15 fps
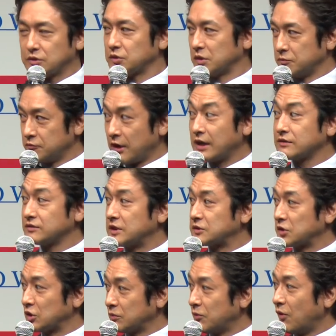れぞれわかるんで
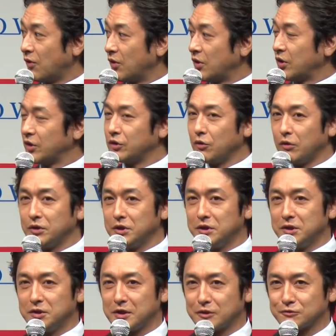すけども、はい、4
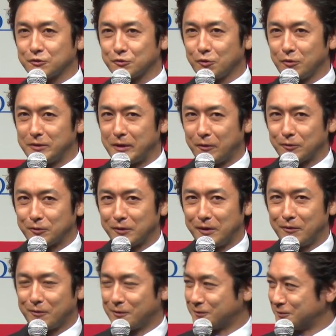人になるとどんなこと
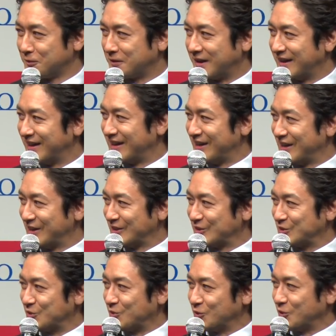が起こるのか、うん、
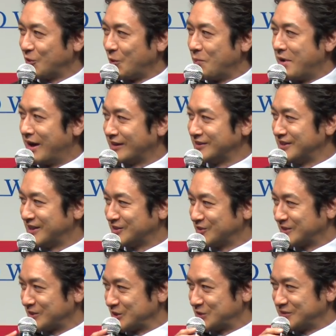ちょっとこの
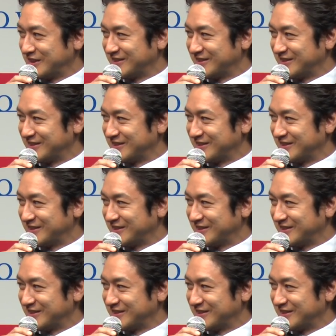マリアージュ楽しみ